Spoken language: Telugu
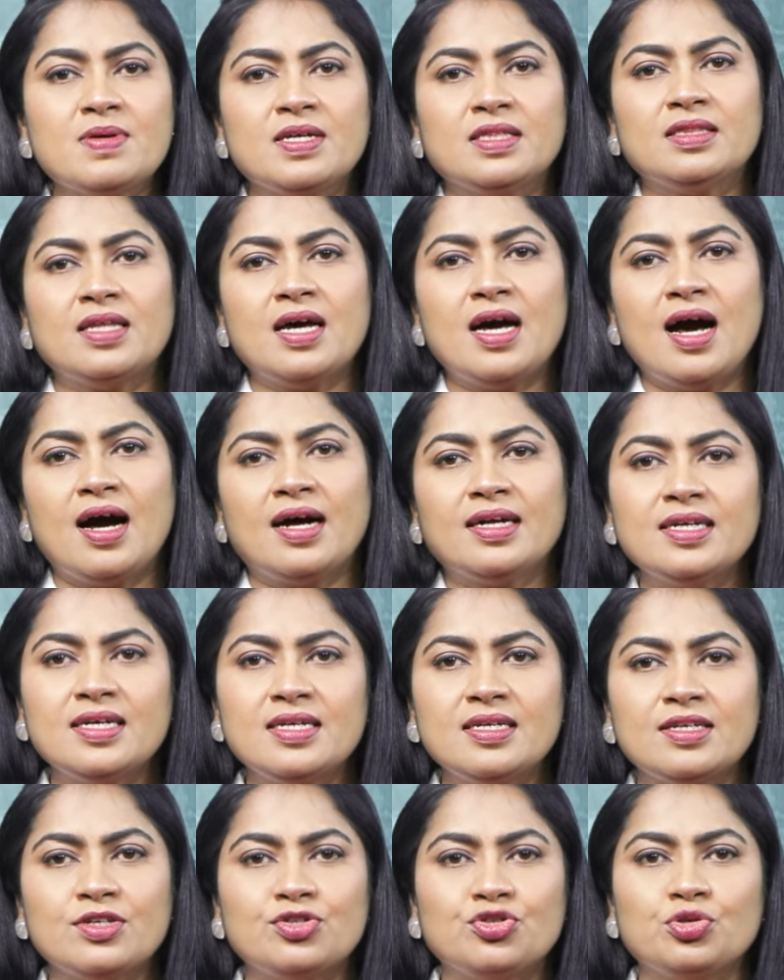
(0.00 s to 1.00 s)
అంతా
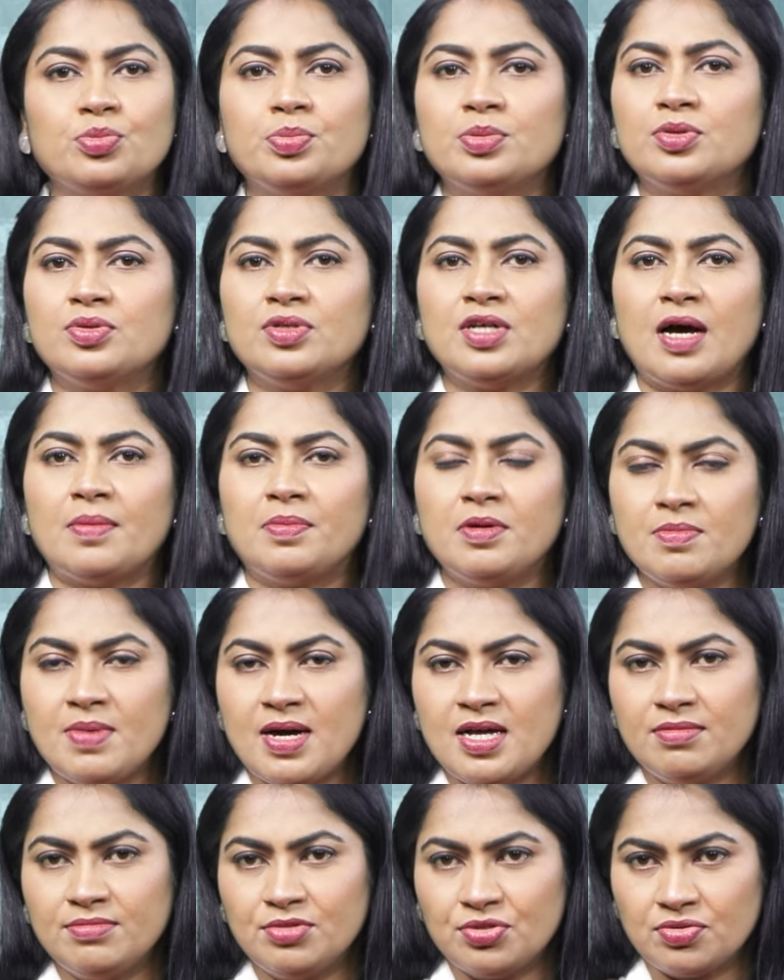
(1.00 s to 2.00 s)
ఆడారికి చూపుతున్న
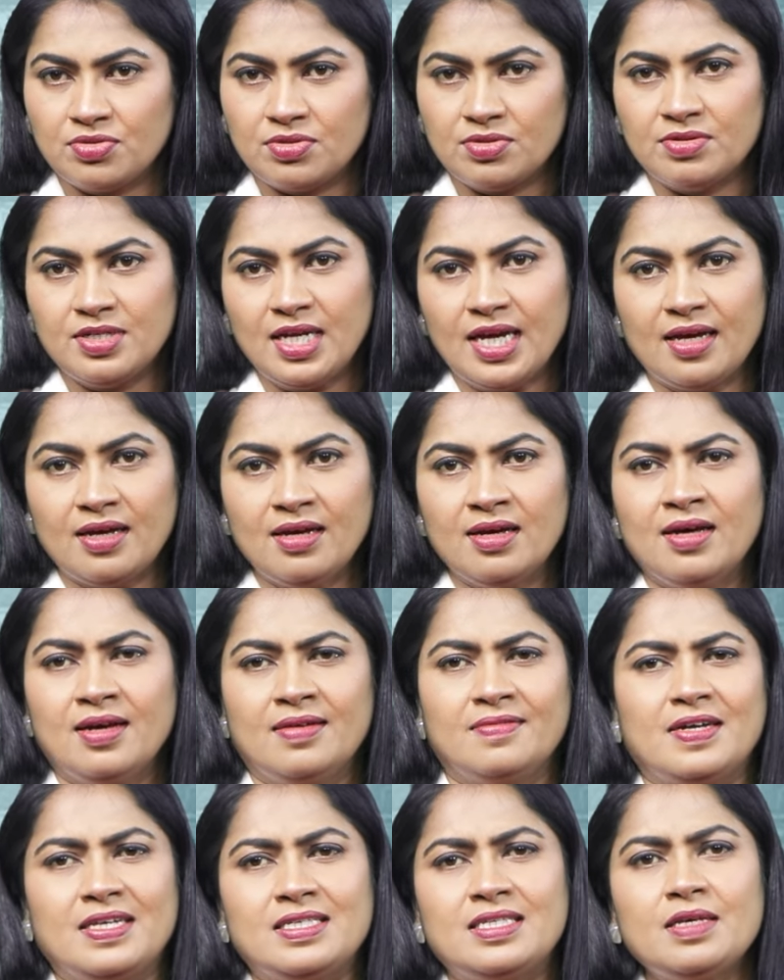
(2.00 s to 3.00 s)
అభిమానం చూస్తుంటే
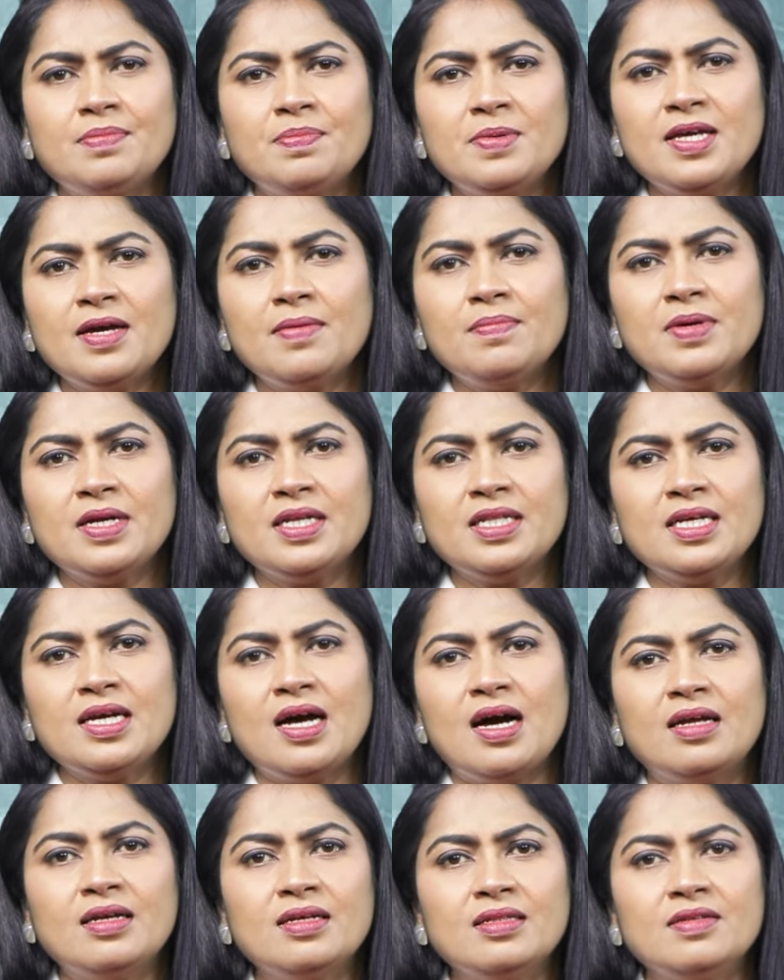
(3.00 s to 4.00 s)
వైసీపీ అభ్యర్థి
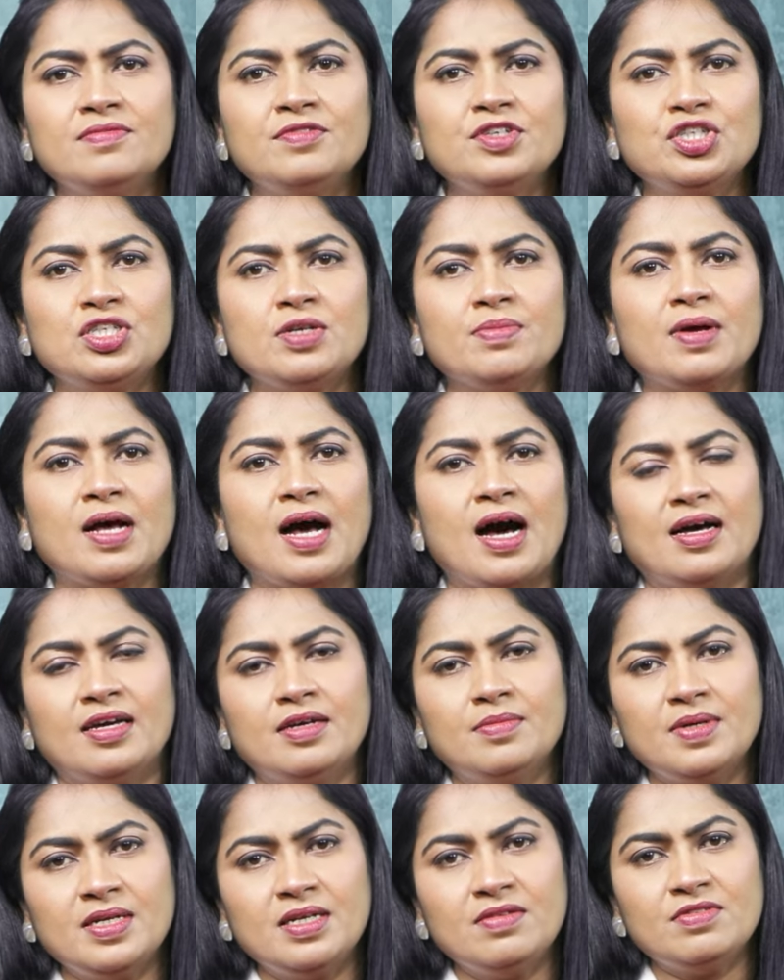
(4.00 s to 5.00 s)
ఆనంద్ విజయం
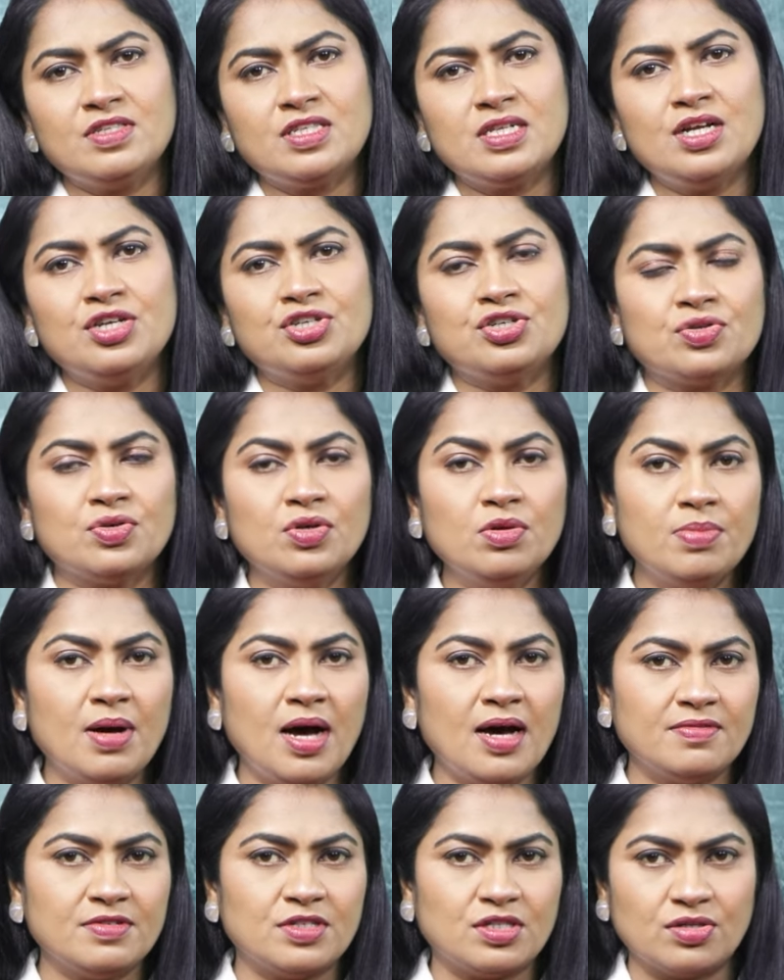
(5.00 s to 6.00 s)
ఖాయమని విశ్లేషకులు
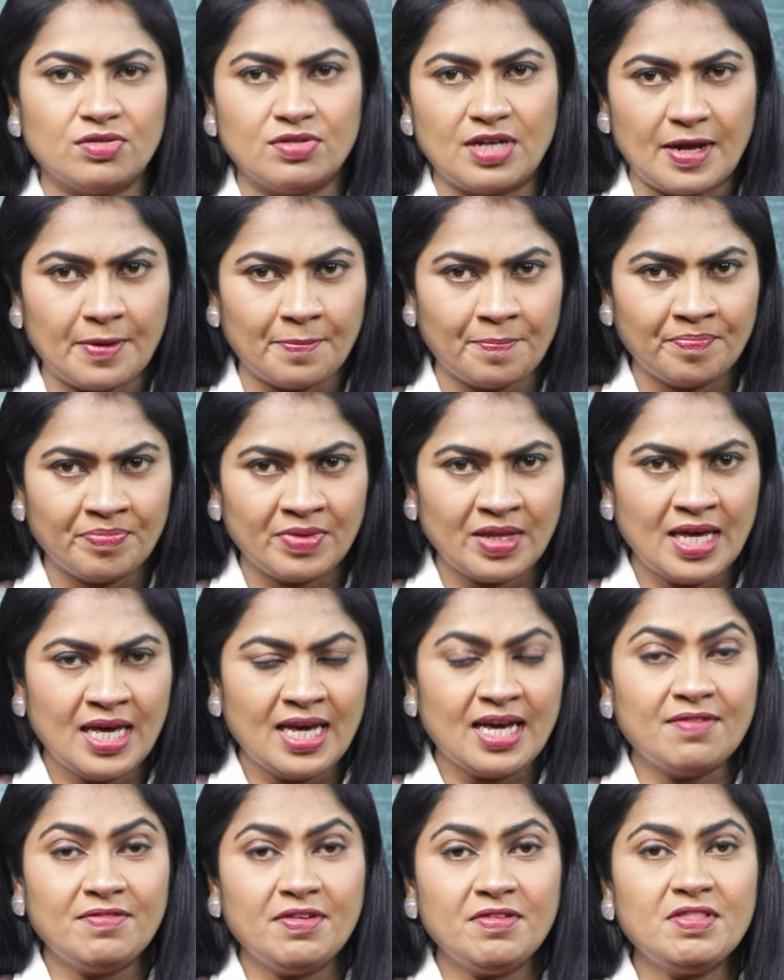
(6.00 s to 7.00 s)
భావిస్తున్నారు
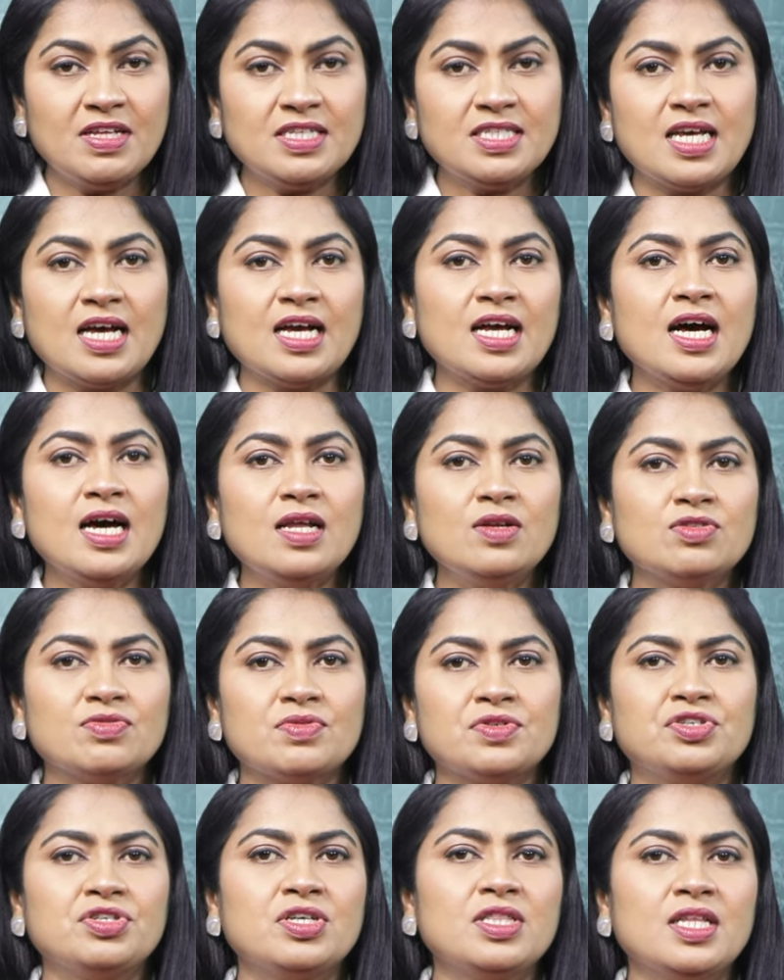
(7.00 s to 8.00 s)
ఇక వివిధ సంఘాలు
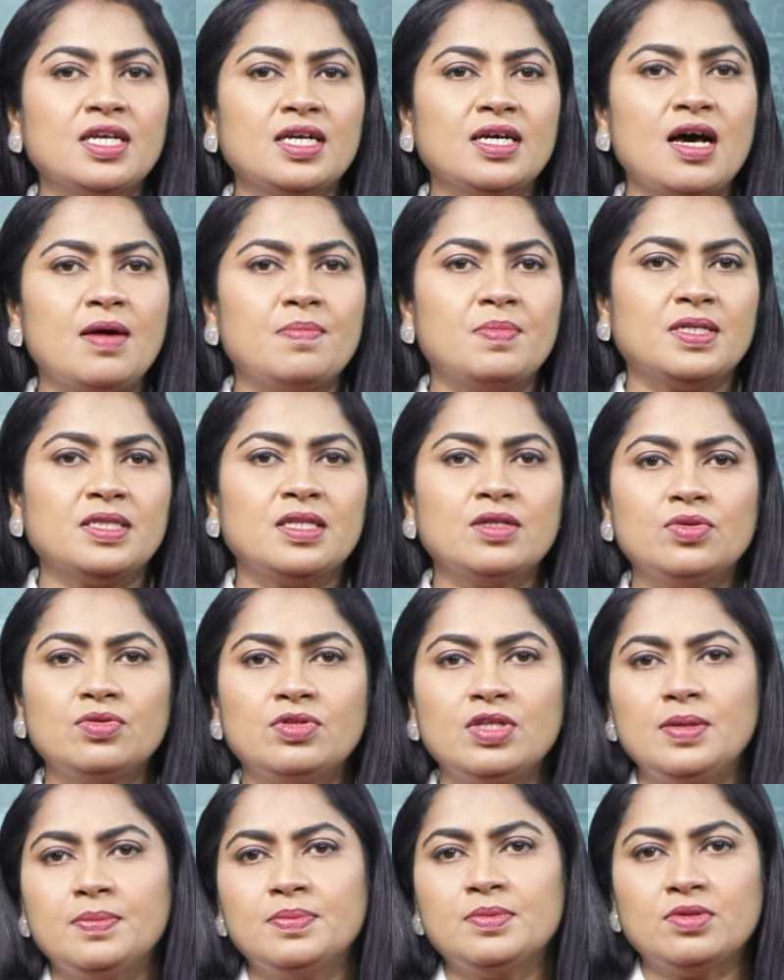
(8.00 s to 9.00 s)
స్వచ్ఛందంగా మద్దతు
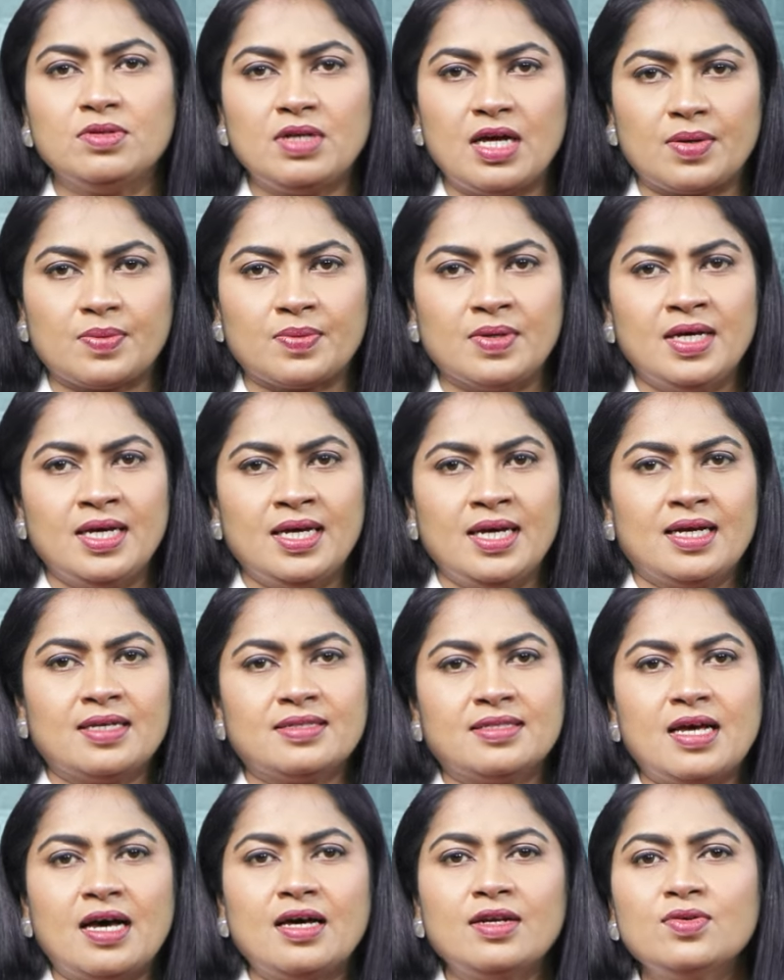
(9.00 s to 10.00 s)
తెలుపుతున్నారు ఇక
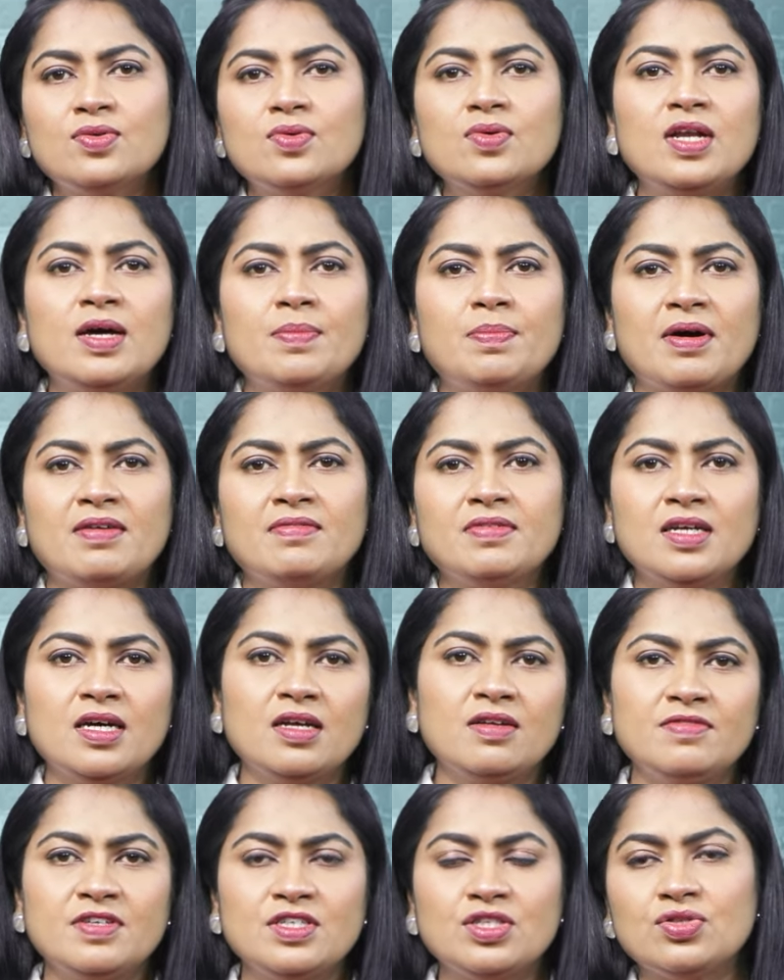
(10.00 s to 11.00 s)
సానుకూల
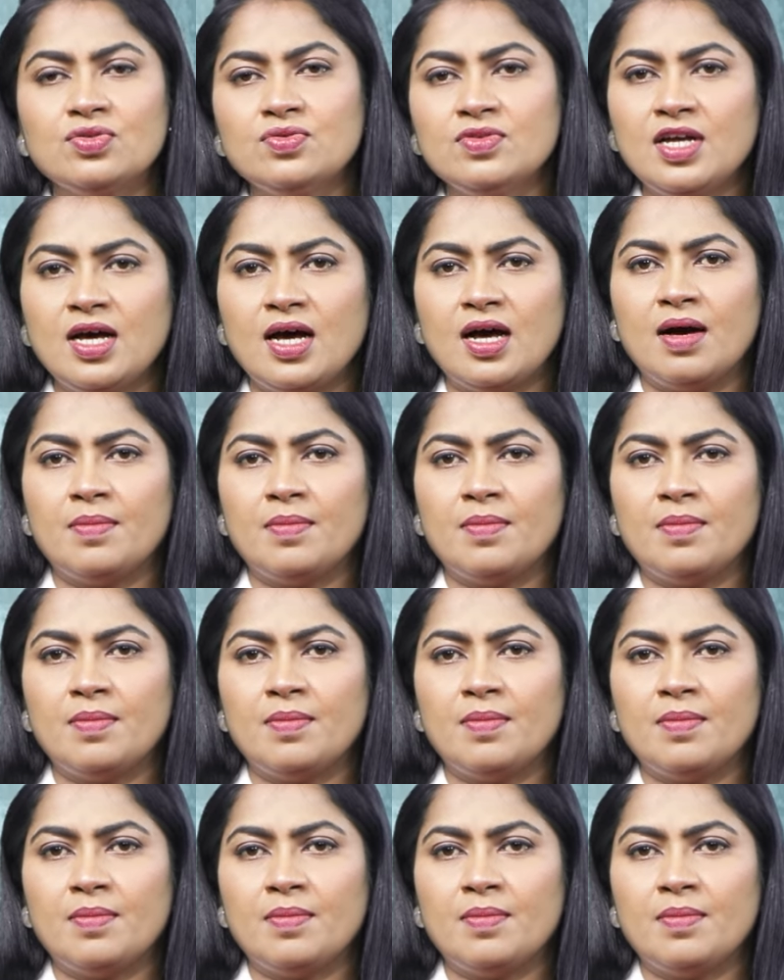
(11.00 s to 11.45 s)
పవనాలు వీస్తున్న